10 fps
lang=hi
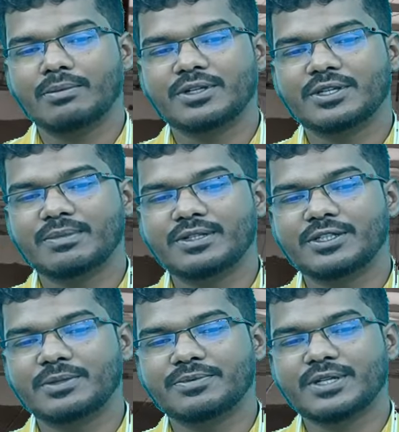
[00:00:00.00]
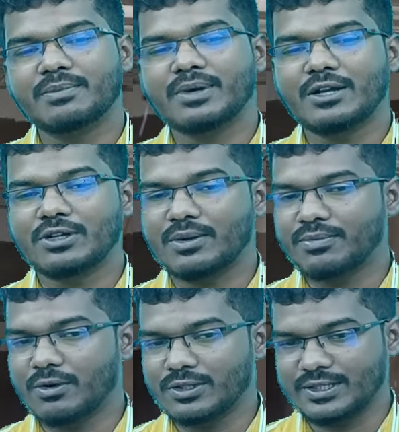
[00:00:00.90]
अब इसमें जिप्सम का जो है
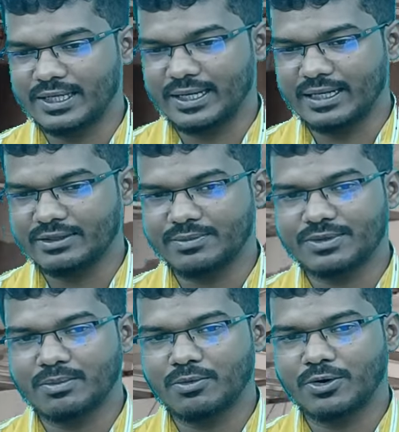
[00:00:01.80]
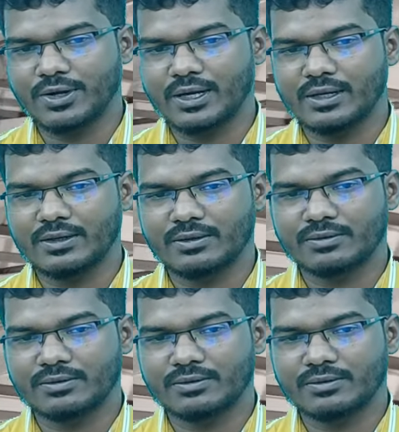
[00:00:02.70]
फॉल सीलिंग है जिप्सम बोर्ड का